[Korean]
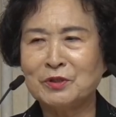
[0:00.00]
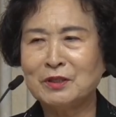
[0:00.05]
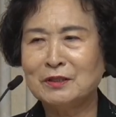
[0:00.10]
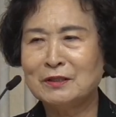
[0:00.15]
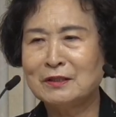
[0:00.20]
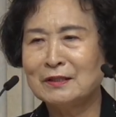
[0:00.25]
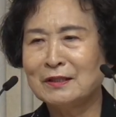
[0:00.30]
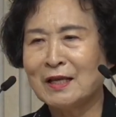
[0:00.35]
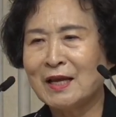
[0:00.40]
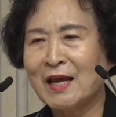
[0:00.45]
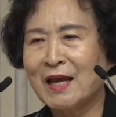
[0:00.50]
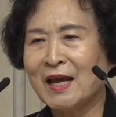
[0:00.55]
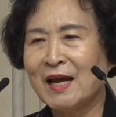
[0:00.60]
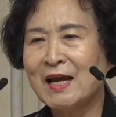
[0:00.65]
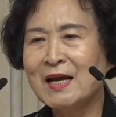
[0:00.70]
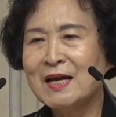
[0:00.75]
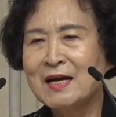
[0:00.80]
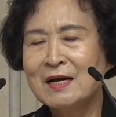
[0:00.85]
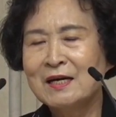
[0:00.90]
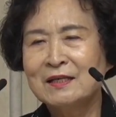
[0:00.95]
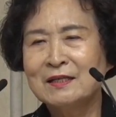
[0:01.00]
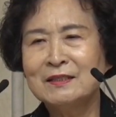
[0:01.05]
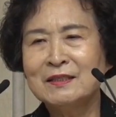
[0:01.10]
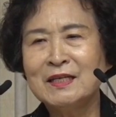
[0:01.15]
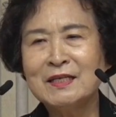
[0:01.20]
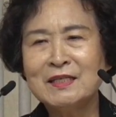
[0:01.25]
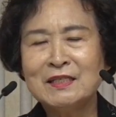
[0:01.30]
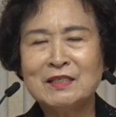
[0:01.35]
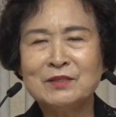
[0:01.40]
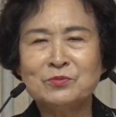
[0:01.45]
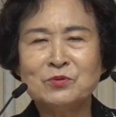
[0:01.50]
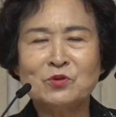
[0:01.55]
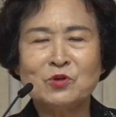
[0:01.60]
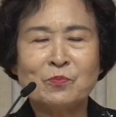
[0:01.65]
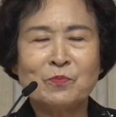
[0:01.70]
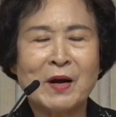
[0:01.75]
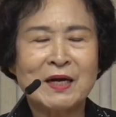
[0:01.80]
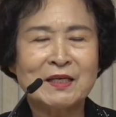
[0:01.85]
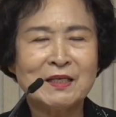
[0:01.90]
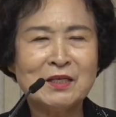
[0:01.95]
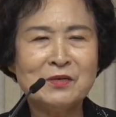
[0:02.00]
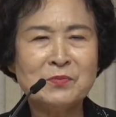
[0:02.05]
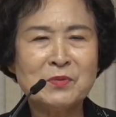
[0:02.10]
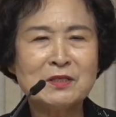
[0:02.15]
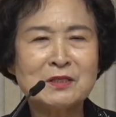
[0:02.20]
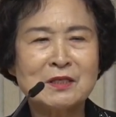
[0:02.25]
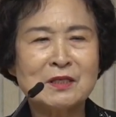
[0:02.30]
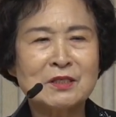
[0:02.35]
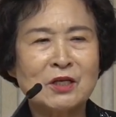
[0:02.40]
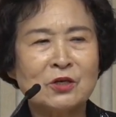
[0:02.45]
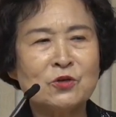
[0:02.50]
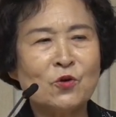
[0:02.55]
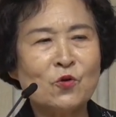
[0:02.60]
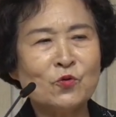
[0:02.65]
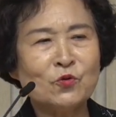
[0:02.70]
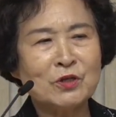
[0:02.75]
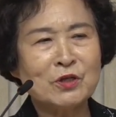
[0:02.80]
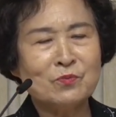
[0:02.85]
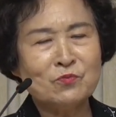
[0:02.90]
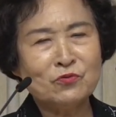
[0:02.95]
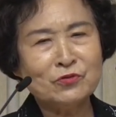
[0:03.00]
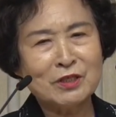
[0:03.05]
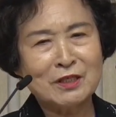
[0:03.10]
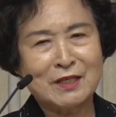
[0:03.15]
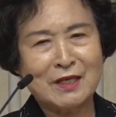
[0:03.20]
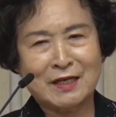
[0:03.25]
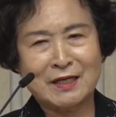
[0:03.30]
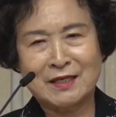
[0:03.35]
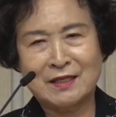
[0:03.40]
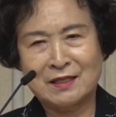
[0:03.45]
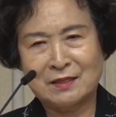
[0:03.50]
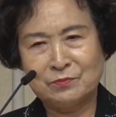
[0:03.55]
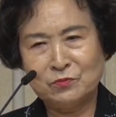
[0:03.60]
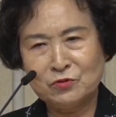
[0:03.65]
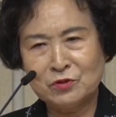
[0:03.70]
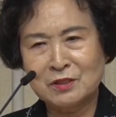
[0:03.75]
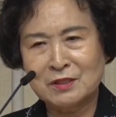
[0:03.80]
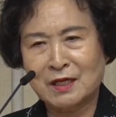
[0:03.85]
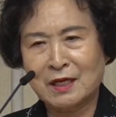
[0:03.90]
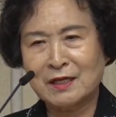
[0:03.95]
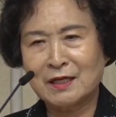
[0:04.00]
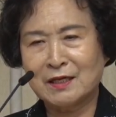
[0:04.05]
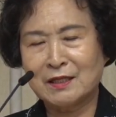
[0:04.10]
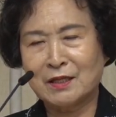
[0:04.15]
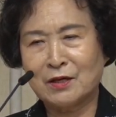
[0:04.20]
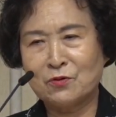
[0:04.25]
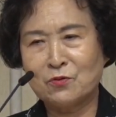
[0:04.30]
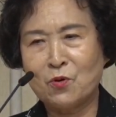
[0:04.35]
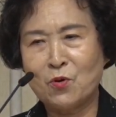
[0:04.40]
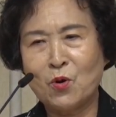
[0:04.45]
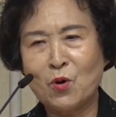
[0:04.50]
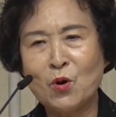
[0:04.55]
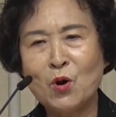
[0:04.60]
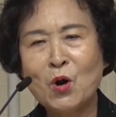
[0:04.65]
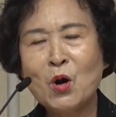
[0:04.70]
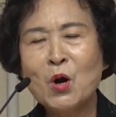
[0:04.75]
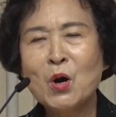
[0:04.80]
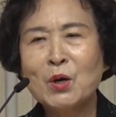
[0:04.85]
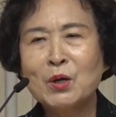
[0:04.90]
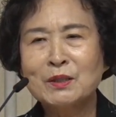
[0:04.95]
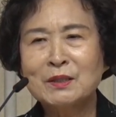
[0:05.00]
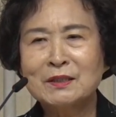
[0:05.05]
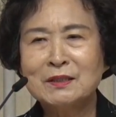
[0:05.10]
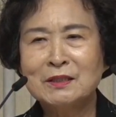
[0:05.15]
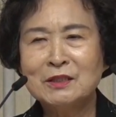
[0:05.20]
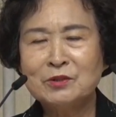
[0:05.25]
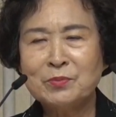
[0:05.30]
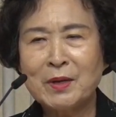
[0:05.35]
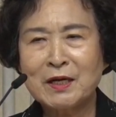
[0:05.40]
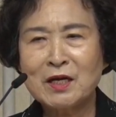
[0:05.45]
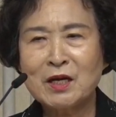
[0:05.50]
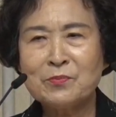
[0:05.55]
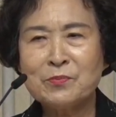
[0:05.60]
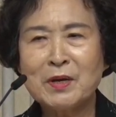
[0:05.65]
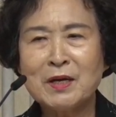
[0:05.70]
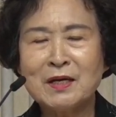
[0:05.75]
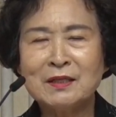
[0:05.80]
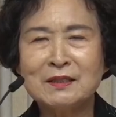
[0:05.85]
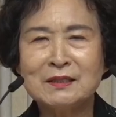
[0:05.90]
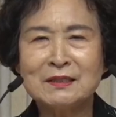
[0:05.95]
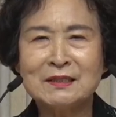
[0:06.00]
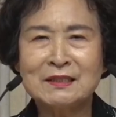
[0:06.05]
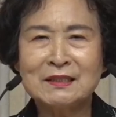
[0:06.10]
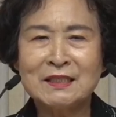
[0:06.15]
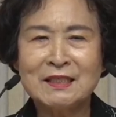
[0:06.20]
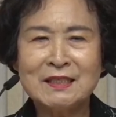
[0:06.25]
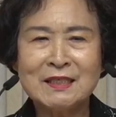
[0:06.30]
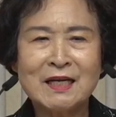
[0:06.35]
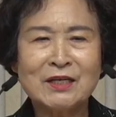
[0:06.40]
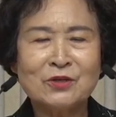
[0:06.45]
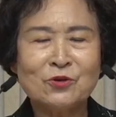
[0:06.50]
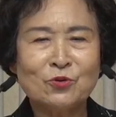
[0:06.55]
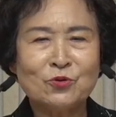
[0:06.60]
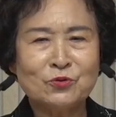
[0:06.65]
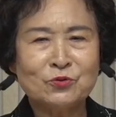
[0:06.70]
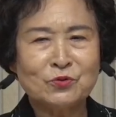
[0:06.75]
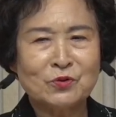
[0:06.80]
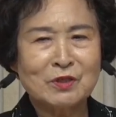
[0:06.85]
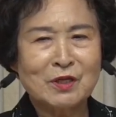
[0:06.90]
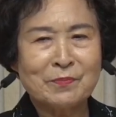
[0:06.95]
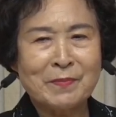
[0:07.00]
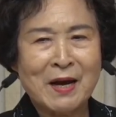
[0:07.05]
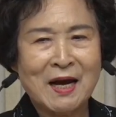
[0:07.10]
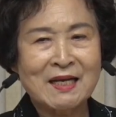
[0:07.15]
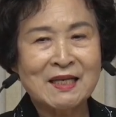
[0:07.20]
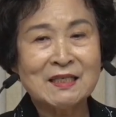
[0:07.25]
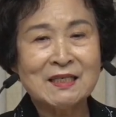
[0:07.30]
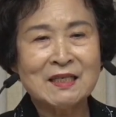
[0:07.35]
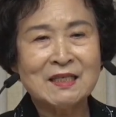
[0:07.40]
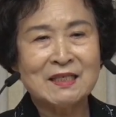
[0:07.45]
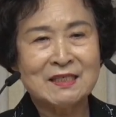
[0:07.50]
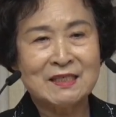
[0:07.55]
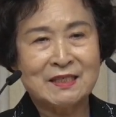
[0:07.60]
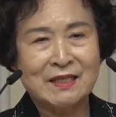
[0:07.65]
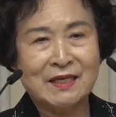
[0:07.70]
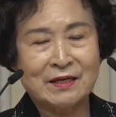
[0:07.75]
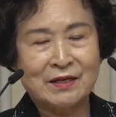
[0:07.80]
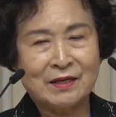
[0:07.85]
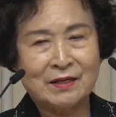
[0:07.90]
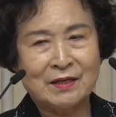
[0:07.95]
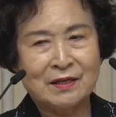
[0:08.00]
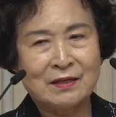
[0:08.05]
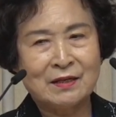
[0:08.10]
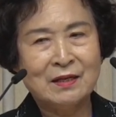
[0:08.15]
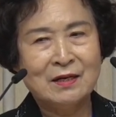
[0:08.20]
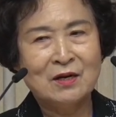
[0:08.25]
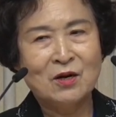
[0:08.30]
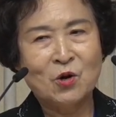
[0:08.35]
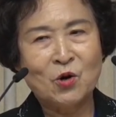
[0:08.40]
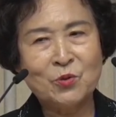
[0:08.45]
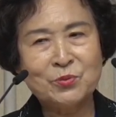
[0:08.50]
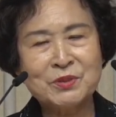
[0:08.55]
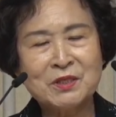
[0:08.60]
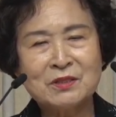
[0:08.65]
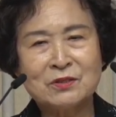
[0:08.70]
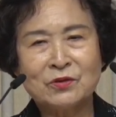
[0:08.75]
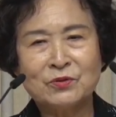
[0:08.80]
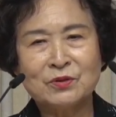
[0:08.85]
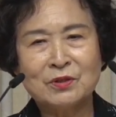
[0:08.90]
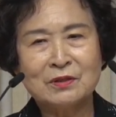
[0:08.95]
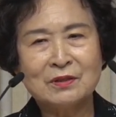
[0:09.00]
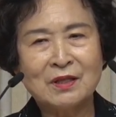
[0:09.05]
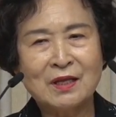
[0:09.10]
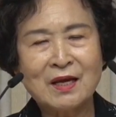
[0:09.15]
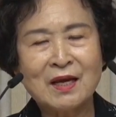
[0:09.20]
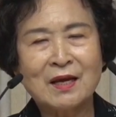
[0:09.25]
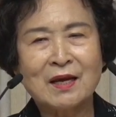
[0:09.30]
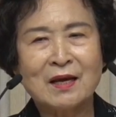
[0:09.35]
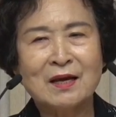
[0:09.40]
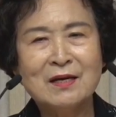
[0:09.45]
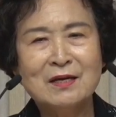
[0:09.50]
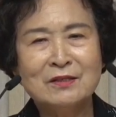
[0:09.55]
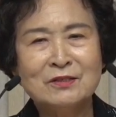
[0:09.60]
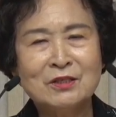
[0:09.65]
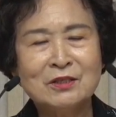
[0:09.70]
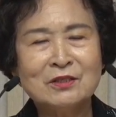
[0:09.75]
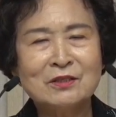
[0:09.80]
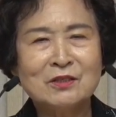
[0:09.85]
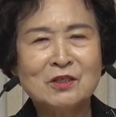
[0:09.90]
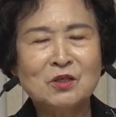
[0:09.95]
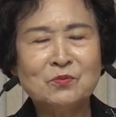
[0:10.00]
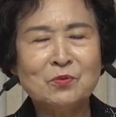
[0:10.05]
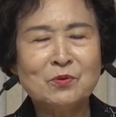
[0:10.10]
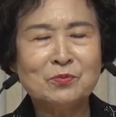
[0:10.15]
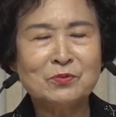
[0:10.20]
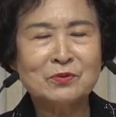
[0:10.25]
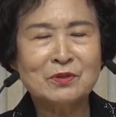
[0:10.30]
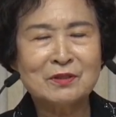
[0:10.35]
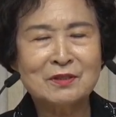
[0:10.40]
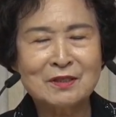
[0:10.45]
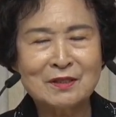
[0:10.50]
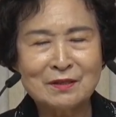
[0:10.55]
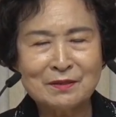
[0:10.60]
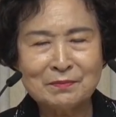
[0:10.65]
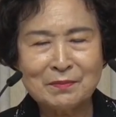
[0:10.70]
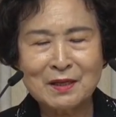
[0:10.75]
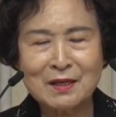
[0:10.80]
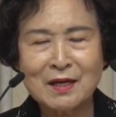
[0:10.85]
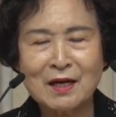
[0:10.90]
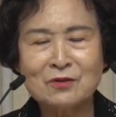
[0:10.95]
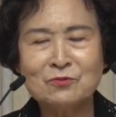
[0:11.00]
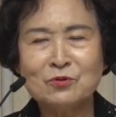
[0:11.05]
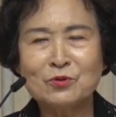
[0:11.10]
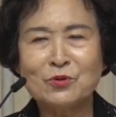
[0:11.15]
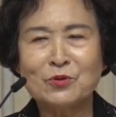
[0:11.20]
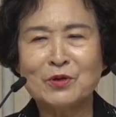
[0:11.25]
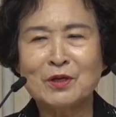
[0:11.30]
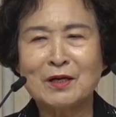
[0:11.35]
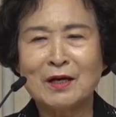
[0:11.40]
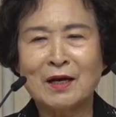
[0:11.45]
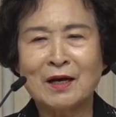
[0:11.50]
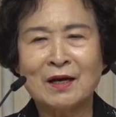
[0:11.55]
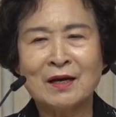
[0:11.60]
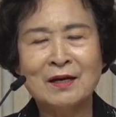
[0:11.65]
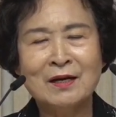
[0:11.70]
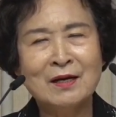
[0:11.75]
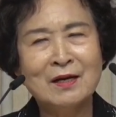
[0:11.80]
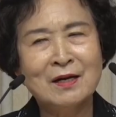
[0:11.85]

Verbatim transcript: 이러는데 어린이집으로 바뀌면서 성교원이 문이 닫게 문을 닫게 되고 그 바람에 신앙교육들이 많이 이제 없어졌는데 저는 그 부분을 정말 한국교회가